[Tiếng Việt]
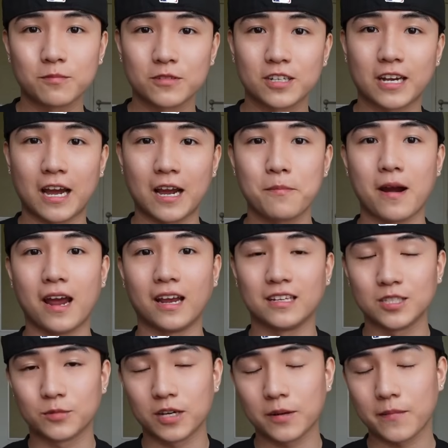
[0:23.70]
up tất cả các
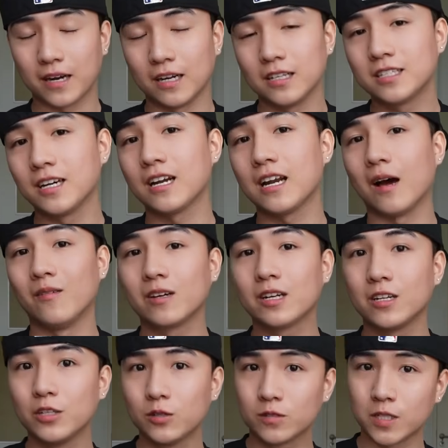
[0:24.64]
bạn chào các bạn đã trở lại với
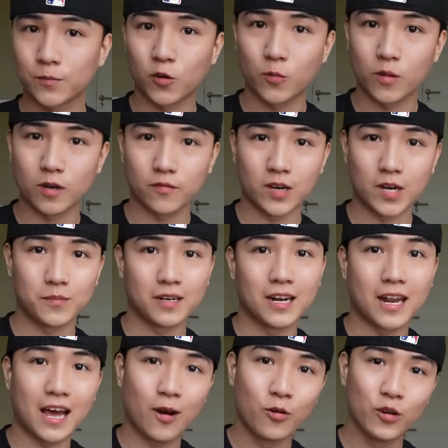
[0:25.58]
kênh youtube của mình và
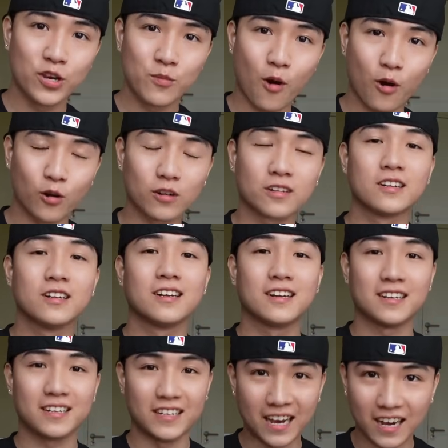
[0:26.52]
mình là Huy Bôn
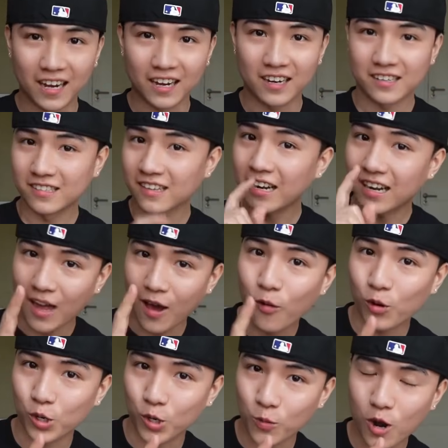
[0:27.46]
Yeah, dạ, rất là
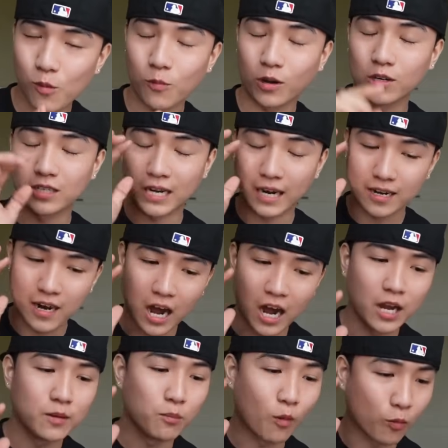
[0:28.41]
lâu rồi đúng không? Mọi người đã
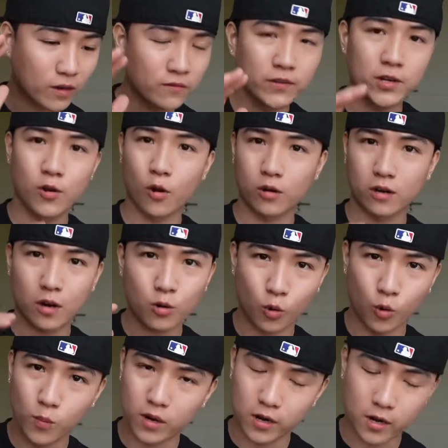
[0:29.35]
đợi một cái video nào đó
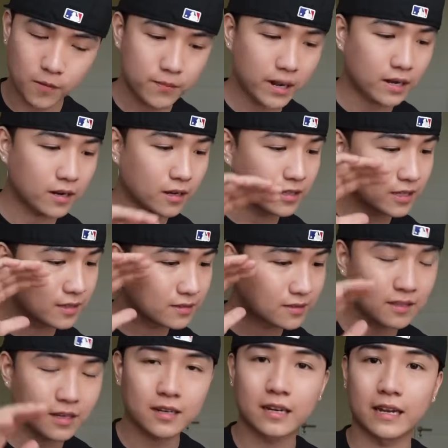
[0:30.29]
của mình update ở trên
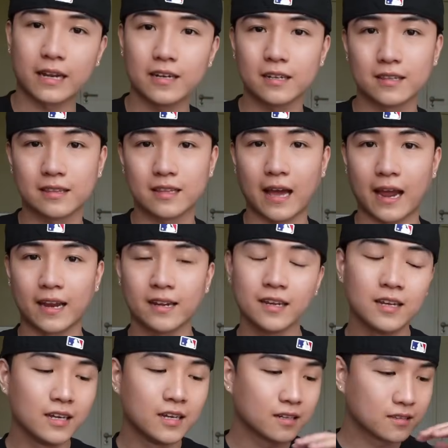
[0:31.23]
tất cả các nền tảng
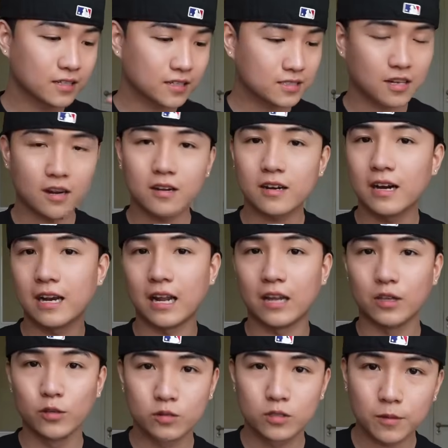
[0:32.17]
TikTok hay
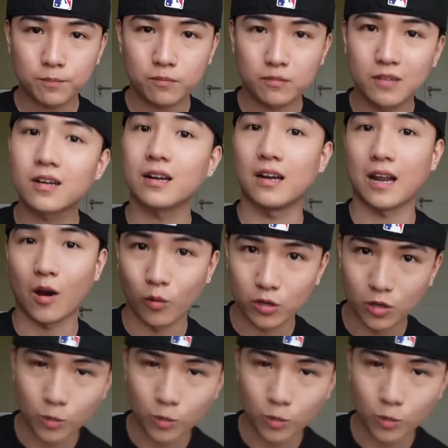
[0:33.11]
là YouTube rất là lâu rồi